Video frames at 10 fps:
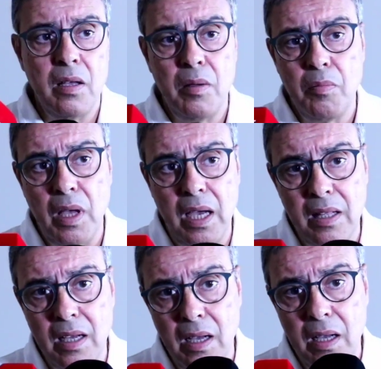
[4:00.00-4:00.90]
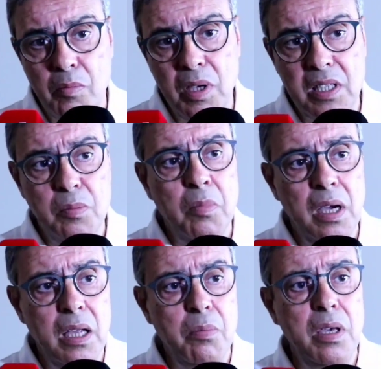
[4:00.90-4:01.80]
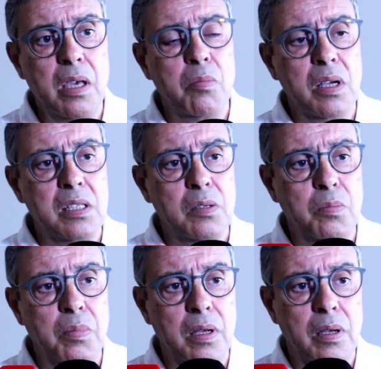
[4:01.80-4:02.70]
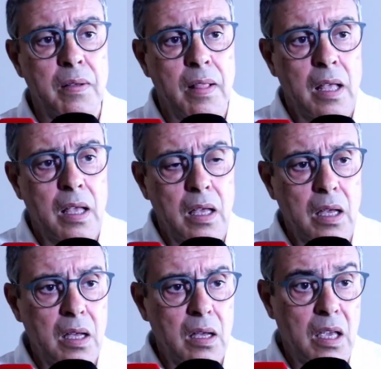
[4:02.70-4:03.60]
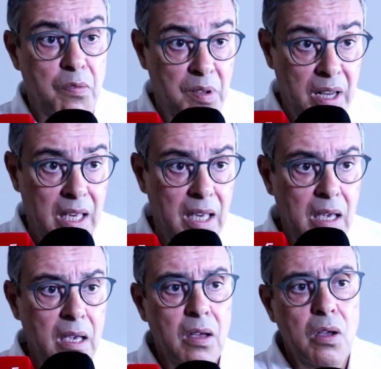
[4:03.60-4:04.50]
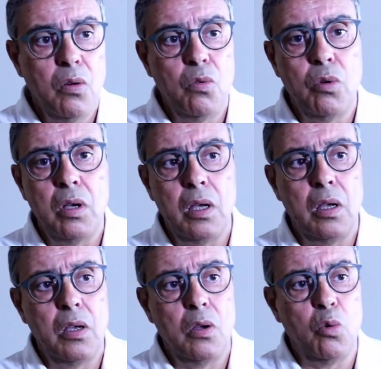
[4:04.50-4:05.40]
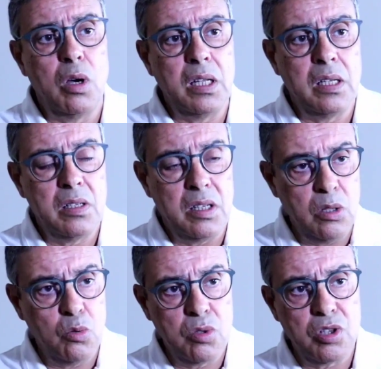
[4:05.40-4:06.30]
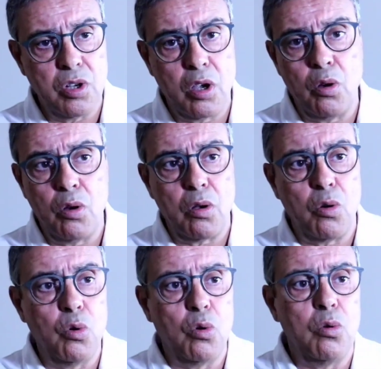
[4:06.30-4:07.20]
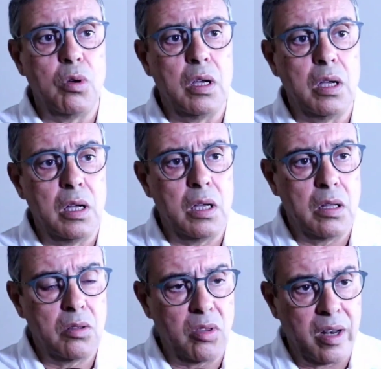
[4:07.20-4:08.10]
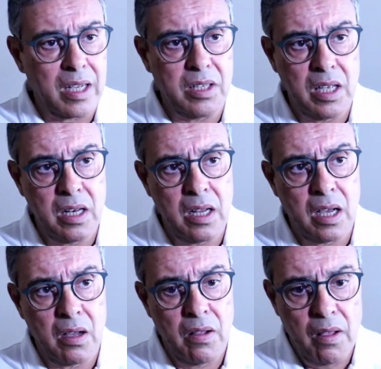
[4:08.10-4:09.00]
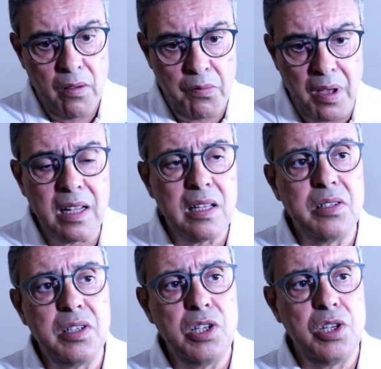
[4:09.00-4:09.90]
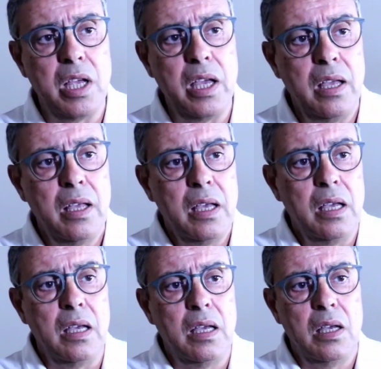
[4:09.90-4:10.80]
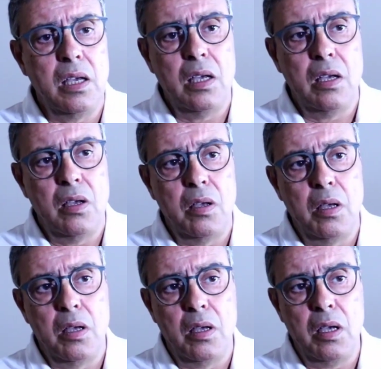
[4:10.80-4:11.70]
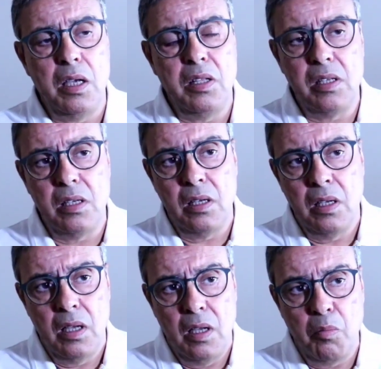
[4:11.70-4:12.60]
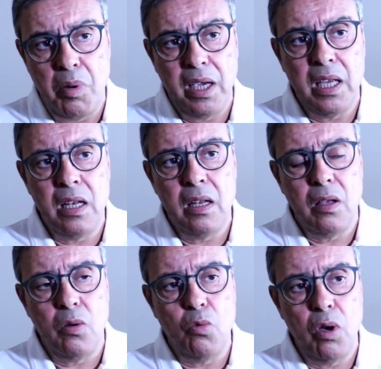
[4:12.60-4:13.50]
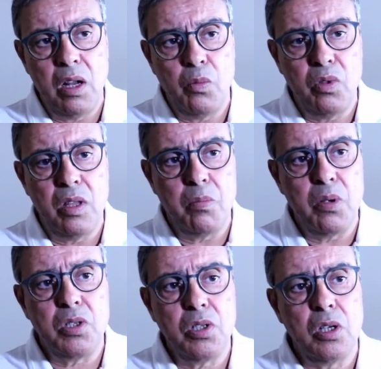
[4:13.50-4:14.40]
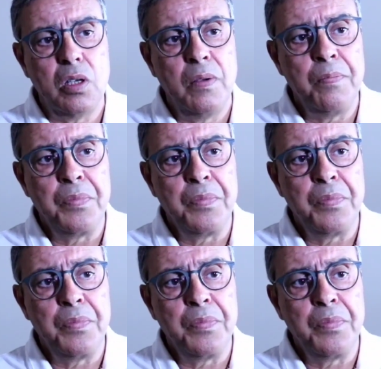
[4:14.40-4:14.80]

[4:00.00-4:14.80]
آه، هذا مكسب مغربي مكسب آه، افريقي وغنزيدوا نشقوا آه، الطريق ديالنا في هذا الاتجاه آه، حيت باغيين ولا بد باش آه،